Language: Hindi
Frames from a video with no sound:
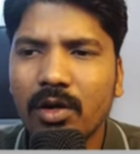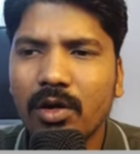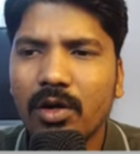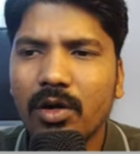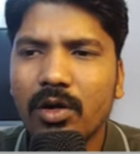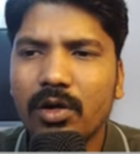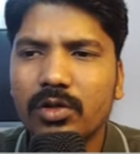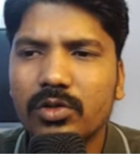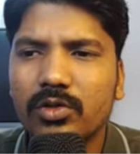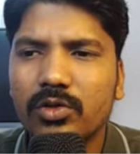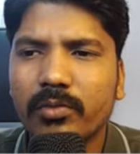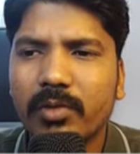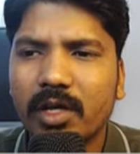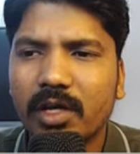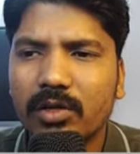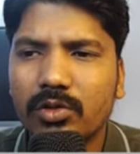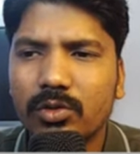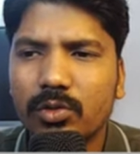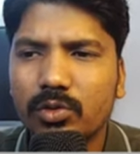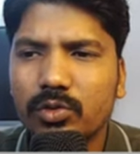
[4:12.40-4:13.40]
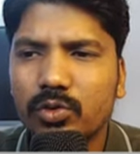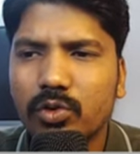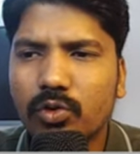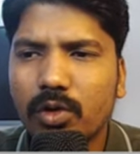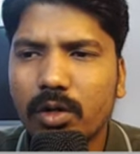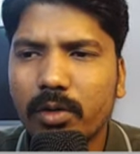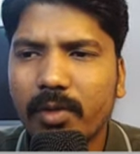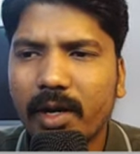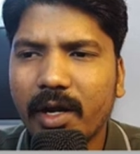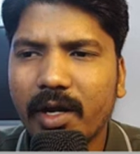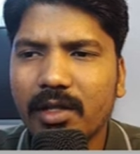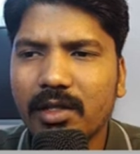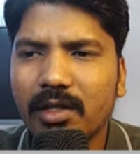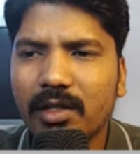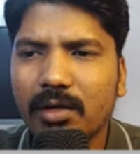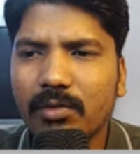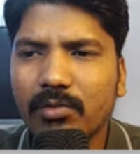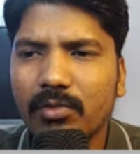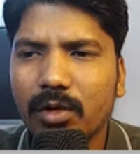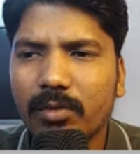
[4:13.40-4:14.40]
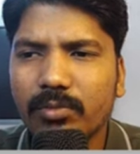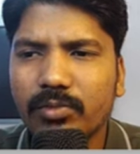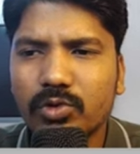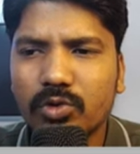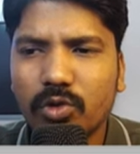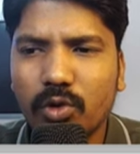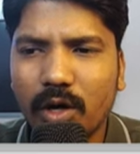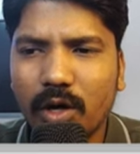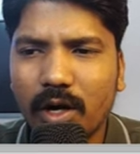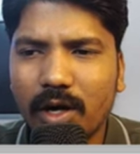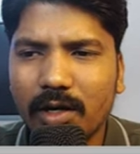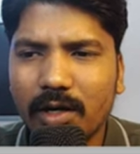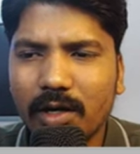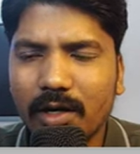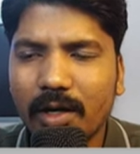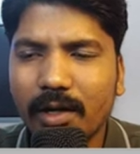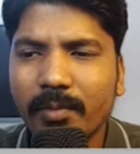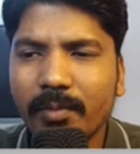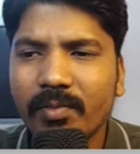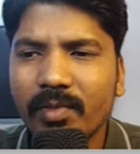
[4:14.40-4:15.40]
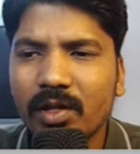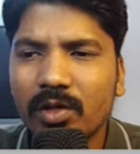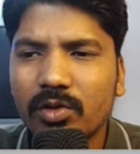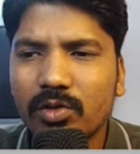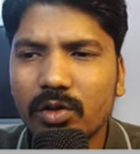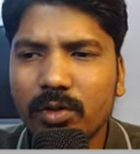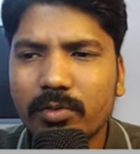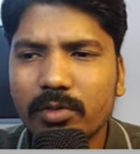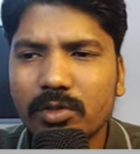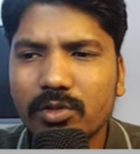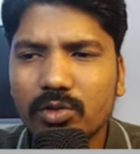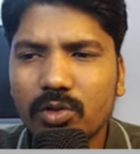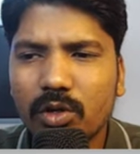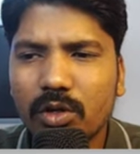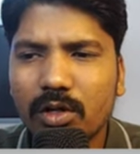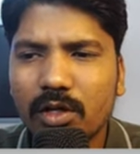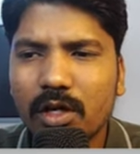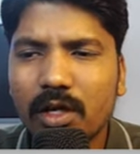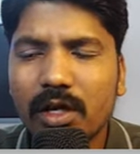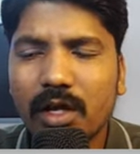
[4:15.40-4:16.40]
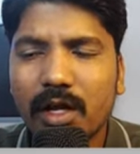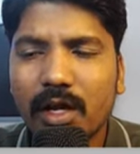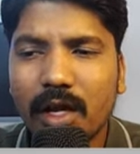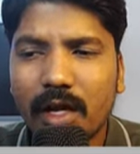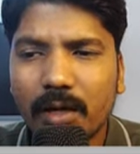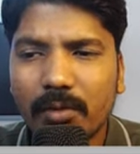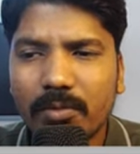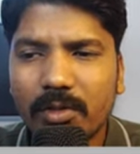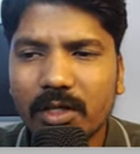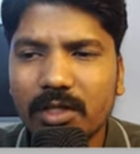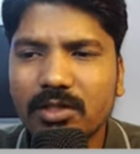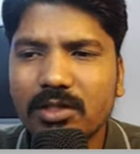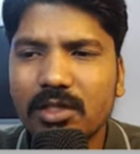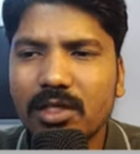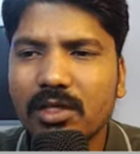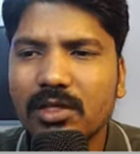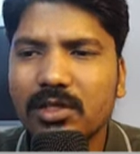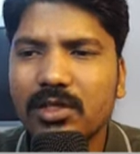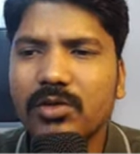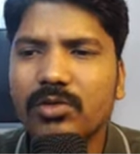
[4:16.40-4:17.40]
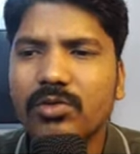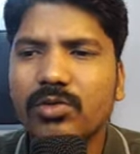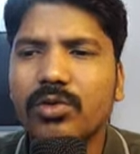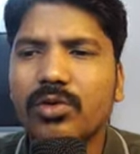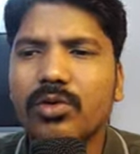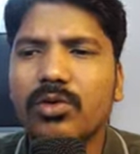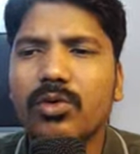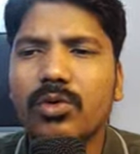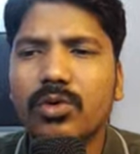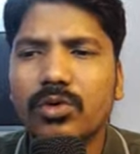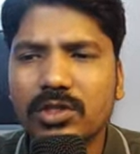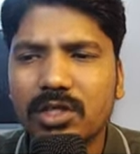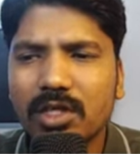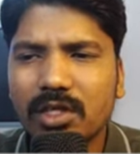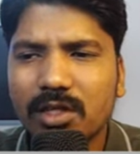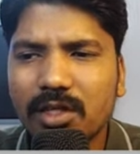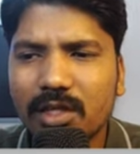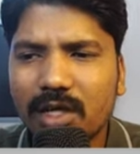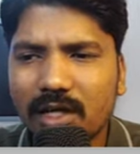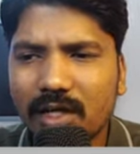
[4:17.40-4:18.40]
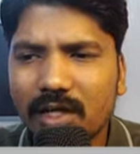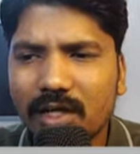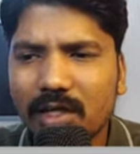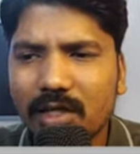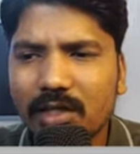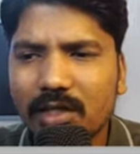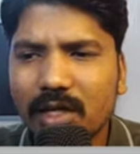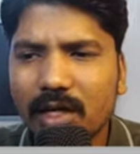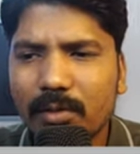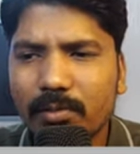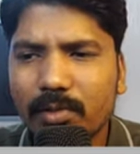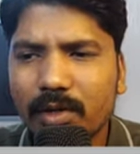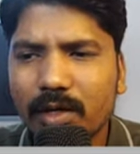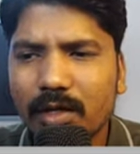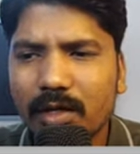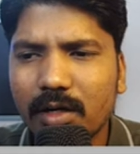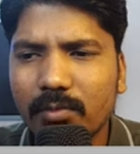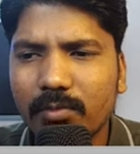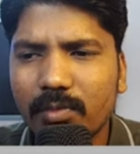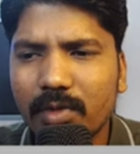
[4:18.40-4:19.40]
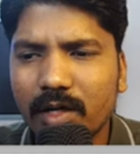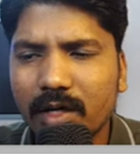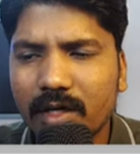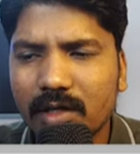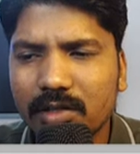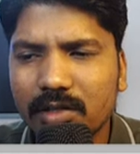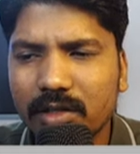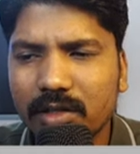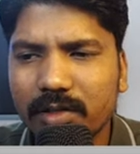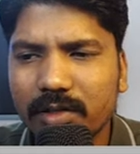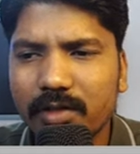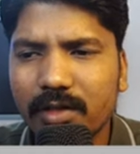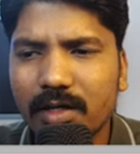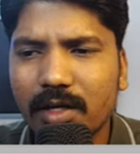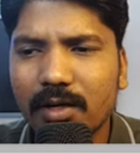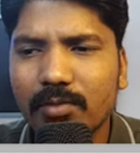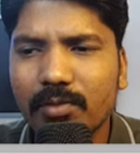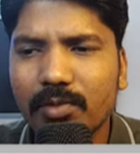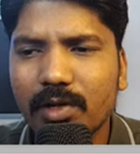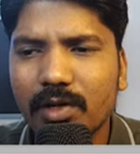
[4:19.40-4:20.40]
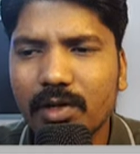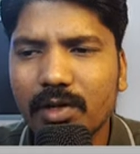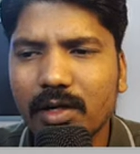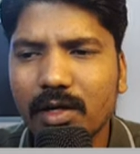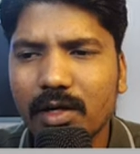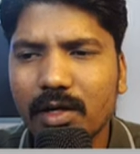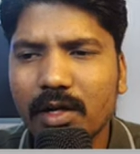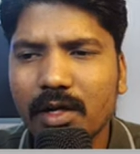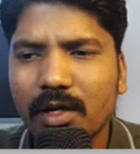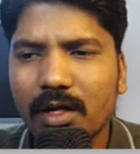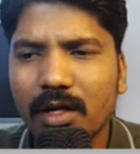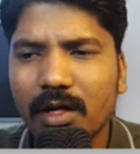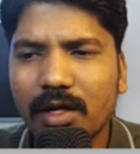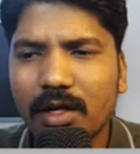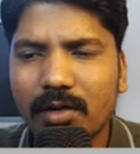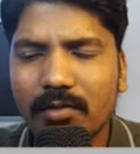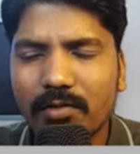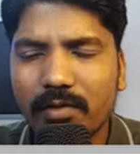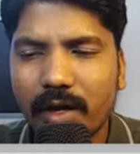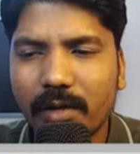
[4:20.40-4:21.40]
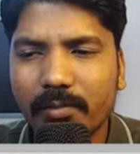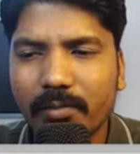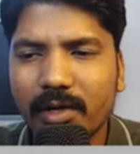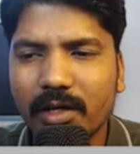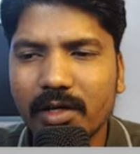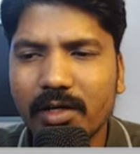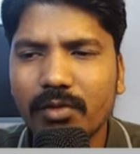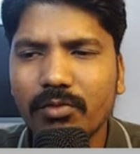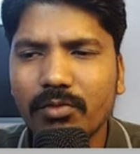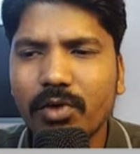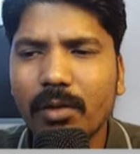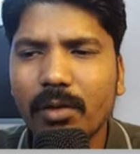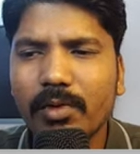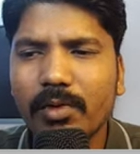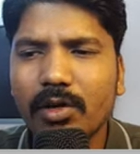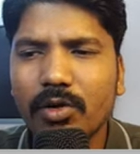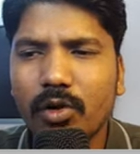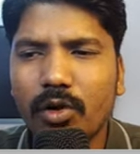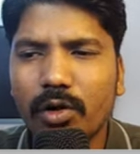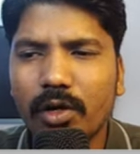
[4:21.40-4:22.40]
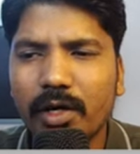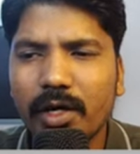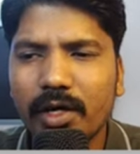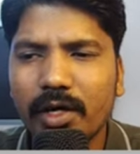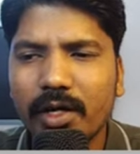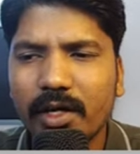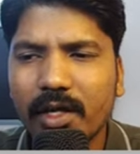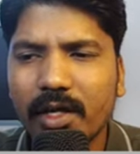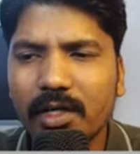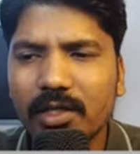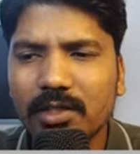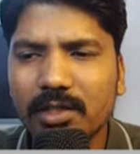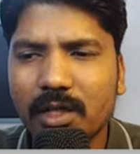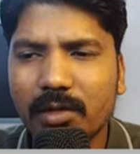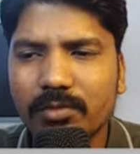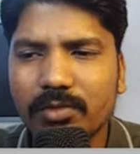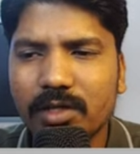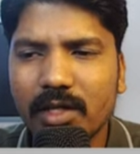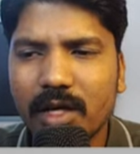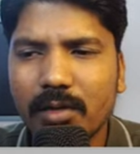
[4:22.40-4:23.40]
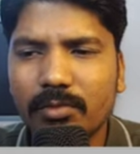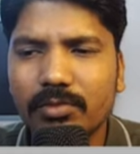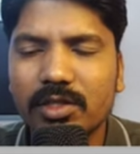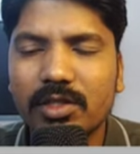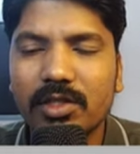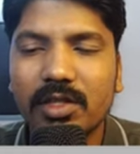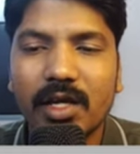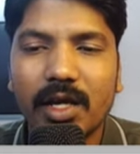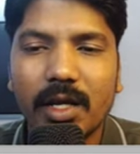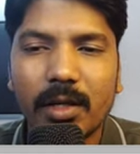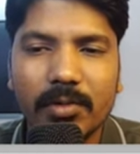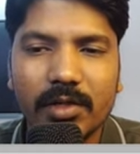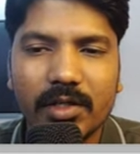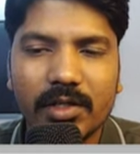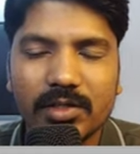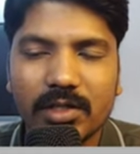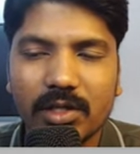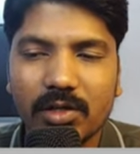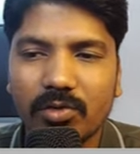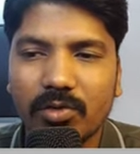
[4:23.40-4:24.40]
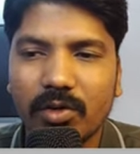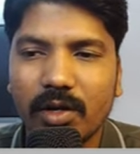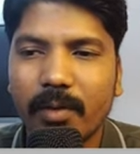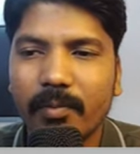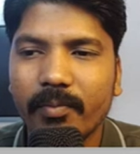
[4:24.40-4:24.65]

और जो मेरा 200 का बाइंग था वो अब 100 आ गया है तो मैं इसको अगर एवरेज करता हूँ तो हो सकता है कि ये आपका नब्बे आ जाए या आपके 85 आ जाए वो आपके क्वांटिटी के हिसाब से आप जितना एवरेज करोगे